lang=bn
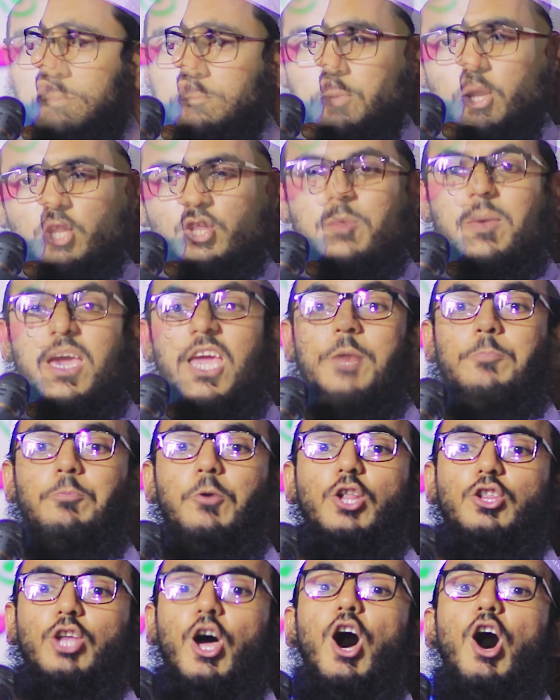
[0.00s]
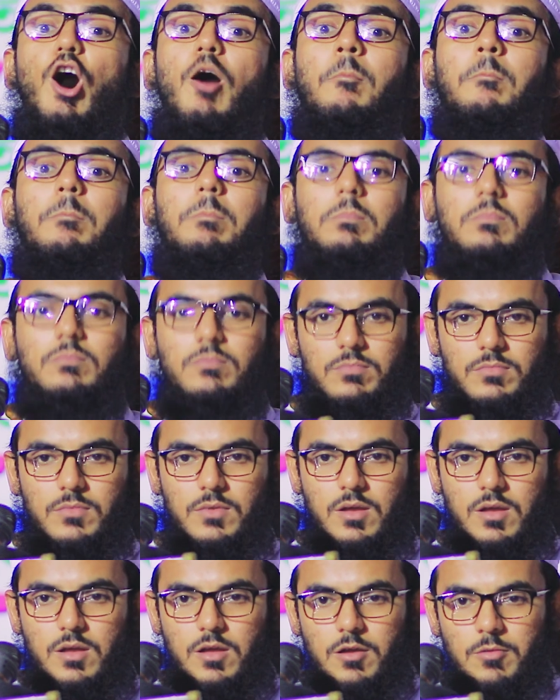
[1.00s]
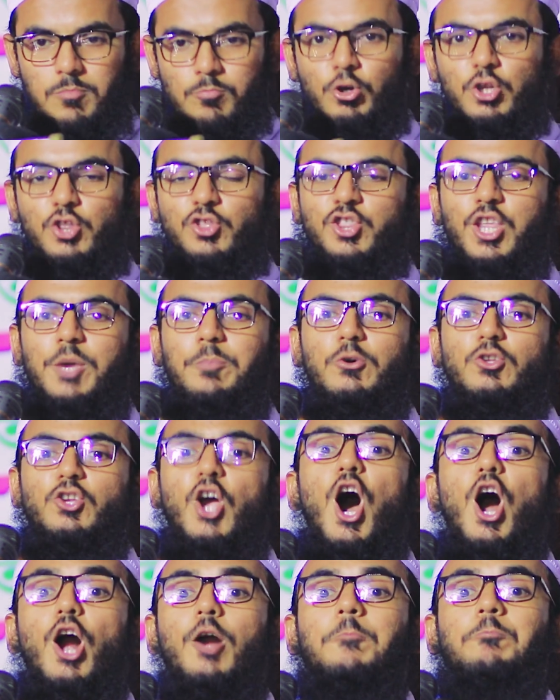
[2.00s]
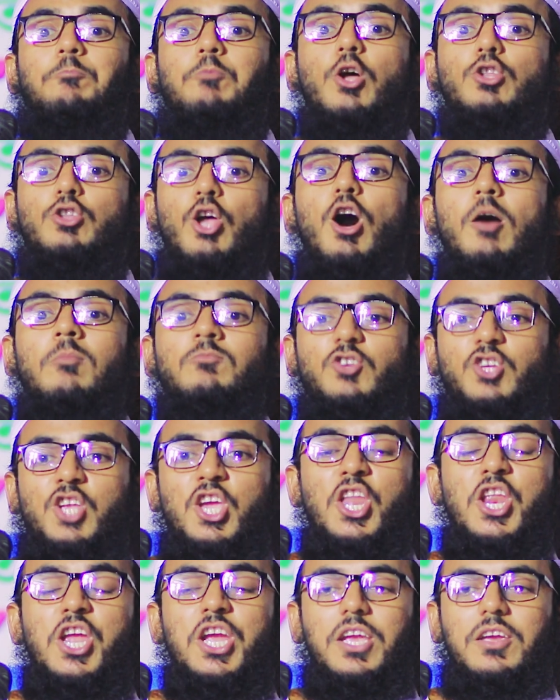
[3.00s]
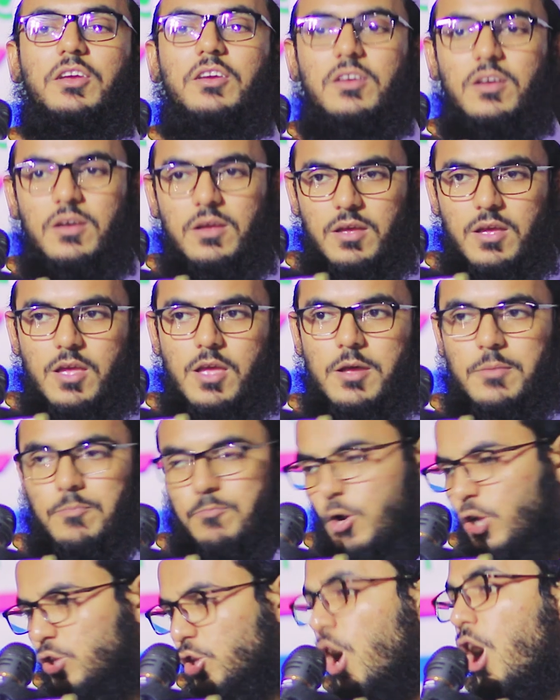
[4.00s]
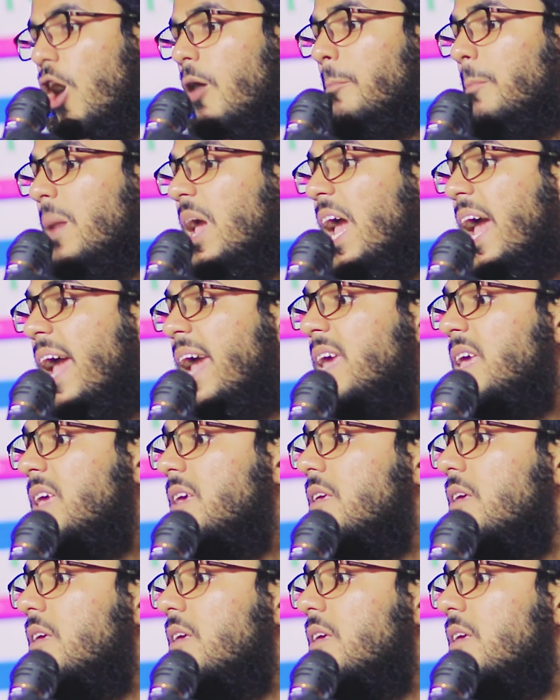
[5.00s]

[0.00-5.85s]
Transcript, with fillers: পৃথিবীর প্রথম মূর্তি পূজক প্রথম শিরিক প্রথম এই